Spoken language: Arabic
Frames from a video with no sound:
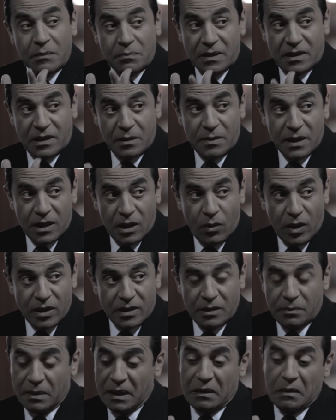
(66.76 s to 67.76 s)
بتتم
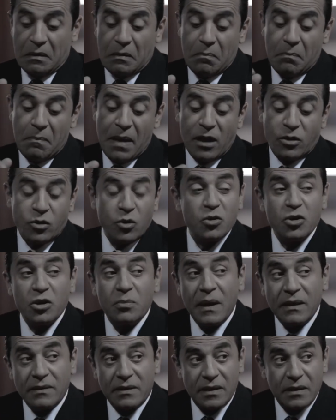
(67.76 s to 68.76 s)
دلوقتي بين ماك جورج
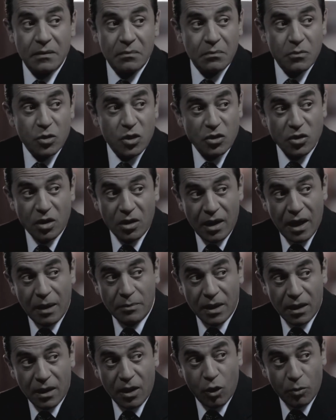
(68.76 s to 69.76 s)
باندي مستشار
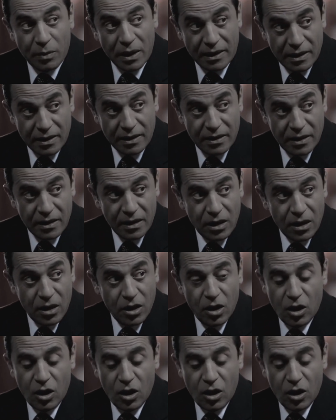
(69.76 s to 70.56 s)
الامن القومي الكندي